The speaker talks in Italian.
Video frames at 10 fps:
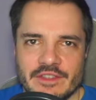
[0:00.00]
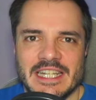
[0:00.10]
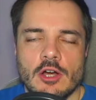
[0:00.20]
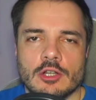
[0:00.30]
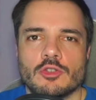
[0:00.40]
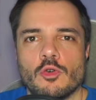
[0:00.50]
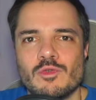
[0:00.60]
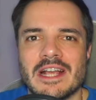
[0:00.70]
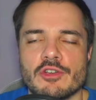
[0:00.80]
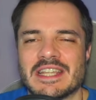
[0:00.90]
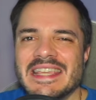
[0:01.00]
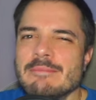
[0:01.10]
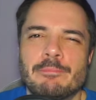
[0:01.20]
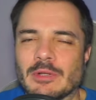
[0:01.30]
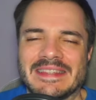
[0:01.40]
vi ricordo una cosa
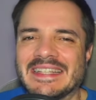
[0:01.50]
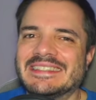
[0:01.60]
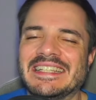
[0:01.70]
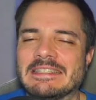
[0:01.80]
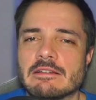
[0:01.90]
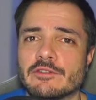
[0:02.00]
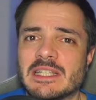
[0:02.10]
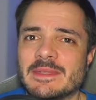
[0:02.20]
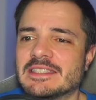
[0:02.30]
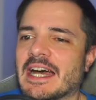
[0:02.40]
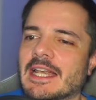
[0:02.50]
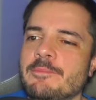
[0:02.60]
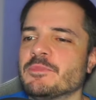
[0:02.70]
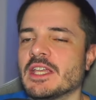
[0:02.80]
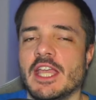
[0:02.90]
importantissima,
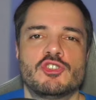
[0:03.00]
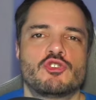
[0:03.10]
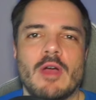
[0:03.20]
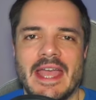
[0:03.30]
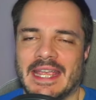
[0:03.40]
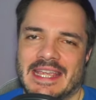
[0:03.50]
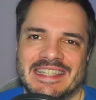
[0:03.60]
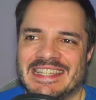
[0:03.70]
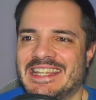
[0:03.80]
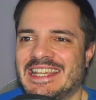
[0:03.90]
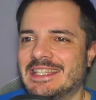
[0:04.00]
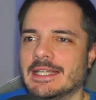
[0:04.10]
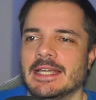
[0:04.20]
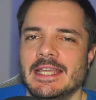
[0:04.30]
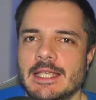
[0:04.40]
fondamentale, e cioè che se
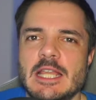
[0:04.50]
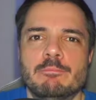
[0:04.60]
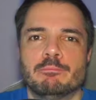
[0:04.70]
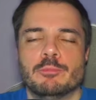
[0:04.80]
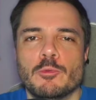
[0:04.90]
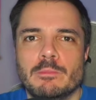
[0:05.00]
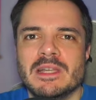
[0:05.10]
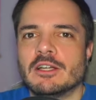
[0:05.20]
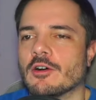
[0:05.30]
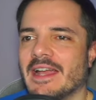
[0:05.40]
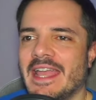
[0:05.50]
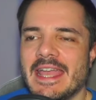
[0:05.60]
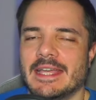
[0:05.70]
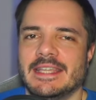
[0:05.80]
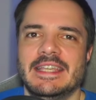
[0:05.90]
siete il pubblico
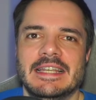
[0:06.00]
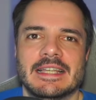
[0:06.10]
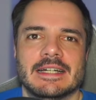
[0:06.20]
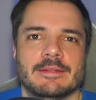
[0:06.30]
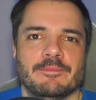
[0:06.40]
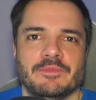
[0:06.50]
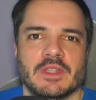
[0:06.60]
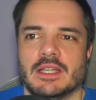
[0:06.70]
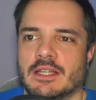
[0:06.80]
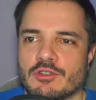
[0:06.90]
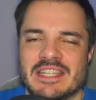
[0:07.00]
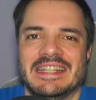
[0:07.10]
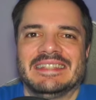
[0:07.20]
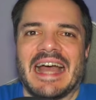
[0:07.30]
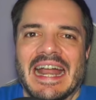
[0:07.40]
e il, mm, eh, così,
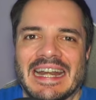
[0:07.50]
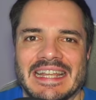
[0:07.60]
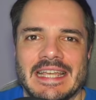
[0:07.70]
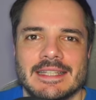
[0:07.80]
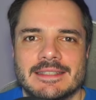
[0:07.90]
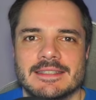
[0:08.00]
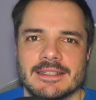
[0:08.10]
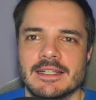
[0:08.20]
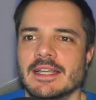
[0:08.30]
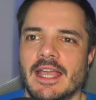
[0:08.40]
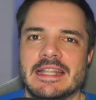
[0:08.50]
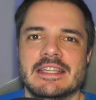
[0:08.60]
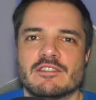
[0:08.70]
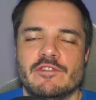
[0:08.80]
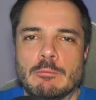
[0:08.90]
il target e
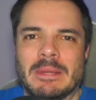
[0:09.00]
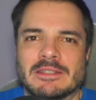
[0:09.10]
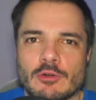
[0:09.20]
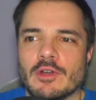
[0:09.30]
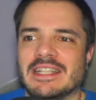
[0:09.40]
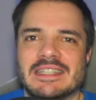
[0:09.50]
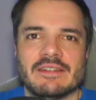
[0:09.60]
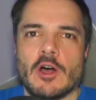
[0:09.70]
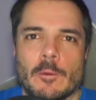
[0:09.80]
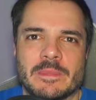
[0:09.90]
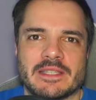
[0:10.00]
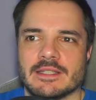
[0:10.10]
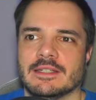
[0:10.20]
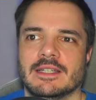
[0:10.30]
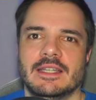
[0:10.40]
gli sviluppatori, i DevOps,
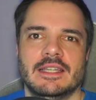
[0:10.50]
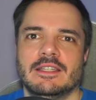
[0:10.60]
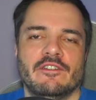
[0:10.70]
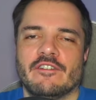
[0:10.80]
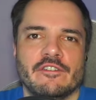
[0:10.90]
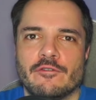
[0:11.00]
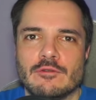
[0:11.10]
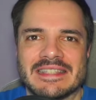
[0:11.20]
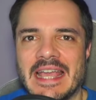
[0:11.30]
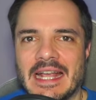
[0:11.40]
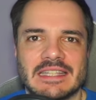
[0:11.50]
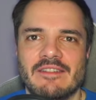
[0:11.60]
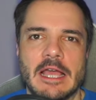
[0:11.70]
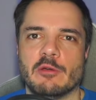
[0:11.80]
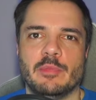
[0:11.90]
eh, i, i, full stack
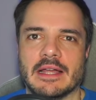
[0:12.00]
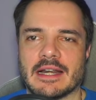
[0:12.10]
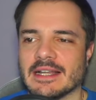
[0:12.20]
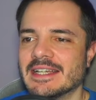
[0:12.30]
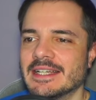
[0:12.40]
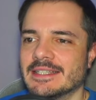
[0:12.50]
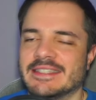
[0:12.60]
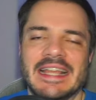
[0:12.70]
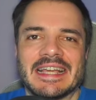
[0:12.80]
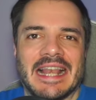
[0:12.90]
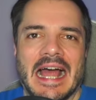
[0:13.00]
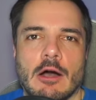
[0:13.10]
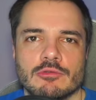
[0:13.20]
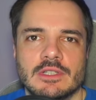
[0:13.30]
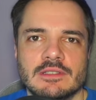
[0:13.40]
developer eh, del
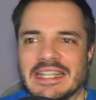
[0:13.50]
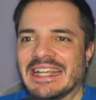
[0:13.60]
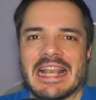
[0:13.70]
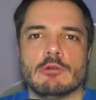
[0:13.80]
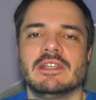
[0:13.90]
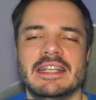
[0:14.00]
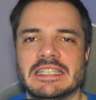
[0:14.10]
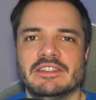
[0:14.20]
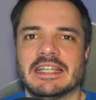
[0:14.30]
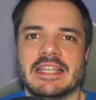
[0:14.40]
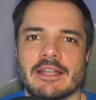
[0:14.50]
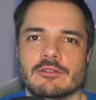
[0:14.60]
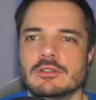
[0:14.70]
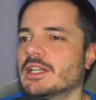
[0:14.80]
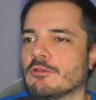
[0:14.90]
cloud, del cloud native
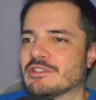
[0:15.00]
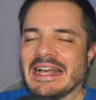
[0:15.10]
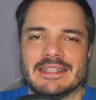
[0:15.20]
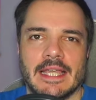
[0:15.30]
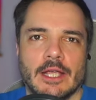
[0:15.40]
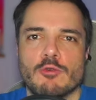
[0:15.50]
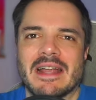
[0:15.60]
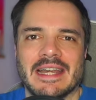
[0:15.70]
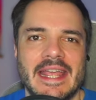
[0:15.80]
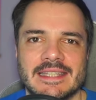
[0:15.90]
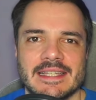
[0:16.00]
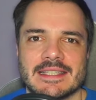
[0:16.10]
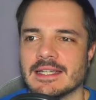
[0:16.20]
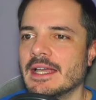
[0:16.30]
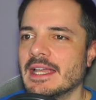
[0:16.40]
italiano, che usate
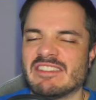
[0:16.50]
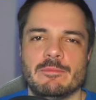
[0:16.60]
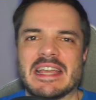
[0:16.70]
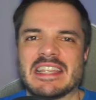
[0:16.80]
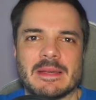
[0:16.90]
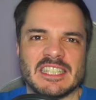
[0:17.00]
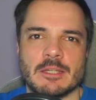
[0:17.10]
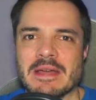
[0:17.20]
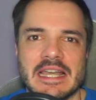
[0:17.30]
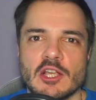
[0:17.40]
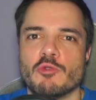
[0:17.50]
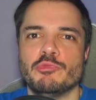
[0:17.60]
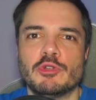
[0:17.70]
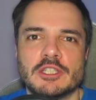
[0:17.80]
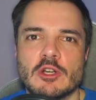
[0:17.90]
Kubernetes, che vi piace partecipare alle
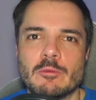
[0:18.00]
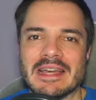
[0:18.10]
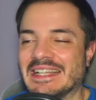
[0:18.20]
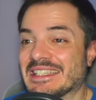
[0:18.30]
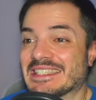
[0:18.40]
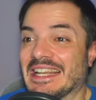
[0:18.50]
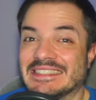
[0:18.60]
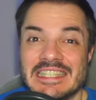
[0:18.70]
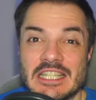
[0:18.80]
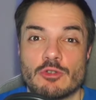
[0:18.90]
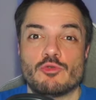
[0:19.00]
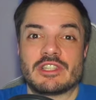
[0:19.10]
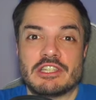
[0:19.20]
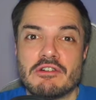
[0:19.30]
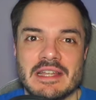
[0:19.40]
community di Kubernetes, alla
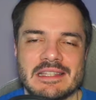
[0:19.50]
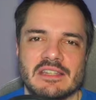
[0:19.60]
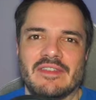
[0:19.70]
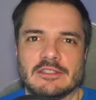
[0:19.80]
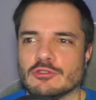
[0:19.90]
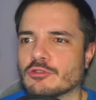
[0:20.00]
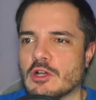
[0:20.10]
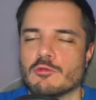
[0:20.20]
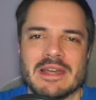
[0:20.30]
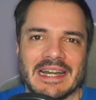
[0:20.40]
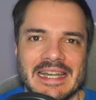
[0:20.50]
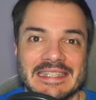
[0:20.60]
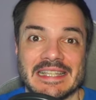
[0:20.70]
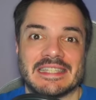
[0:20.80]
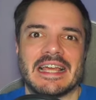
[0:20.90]
discussione che si fa intorno a
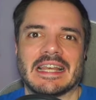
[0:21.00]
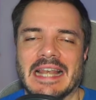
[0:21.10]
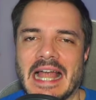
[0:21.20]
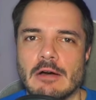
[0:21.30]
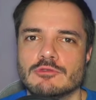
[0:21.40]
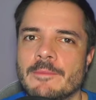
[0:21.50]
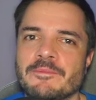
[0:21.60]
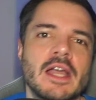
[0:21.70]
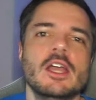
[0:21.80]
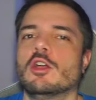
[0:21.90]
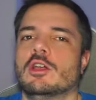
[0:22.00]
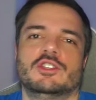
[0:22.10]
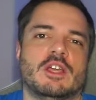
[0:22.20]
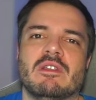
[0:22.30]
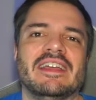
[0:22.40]
Kubernetes e al cloud,
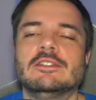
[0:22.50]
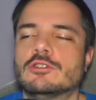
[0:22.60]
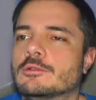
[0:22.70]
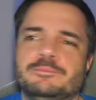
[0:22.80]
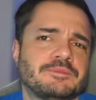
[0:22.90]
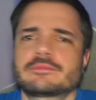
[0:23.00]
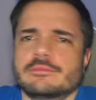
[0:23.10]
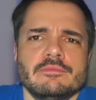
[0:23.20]
c'è un evento